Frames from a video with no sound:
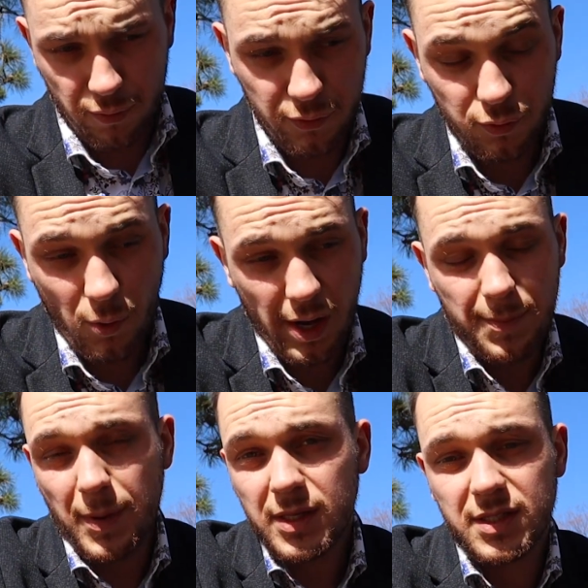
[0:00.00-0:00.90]
plus ou moins
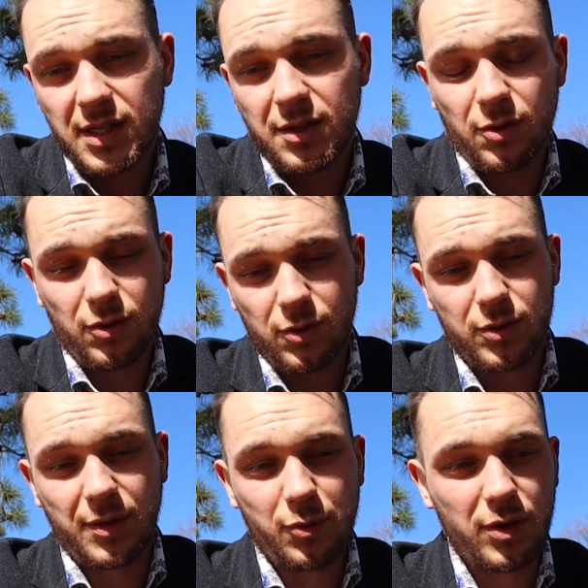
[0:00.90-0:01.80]
épaisses hein,
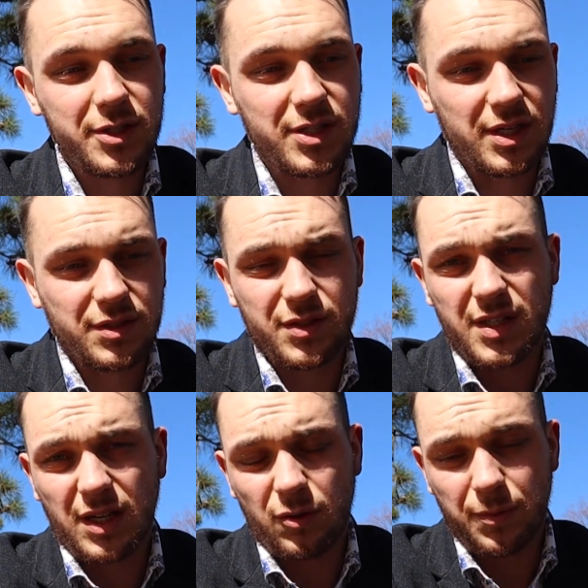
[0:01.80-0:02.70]
euh, ça peut aller jusqu'à
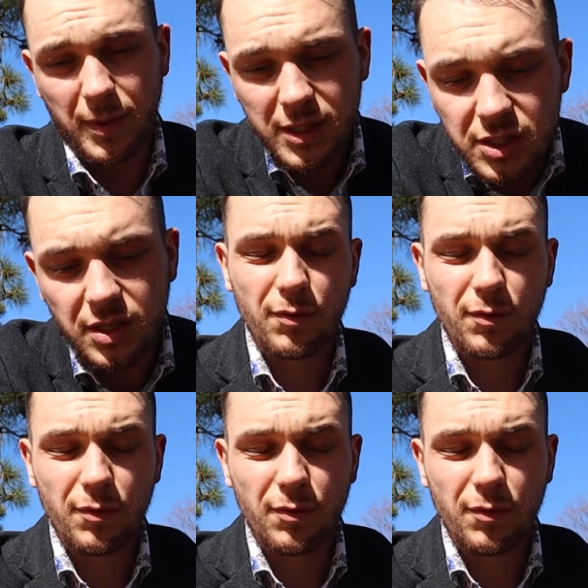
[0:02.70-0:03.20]
150 pages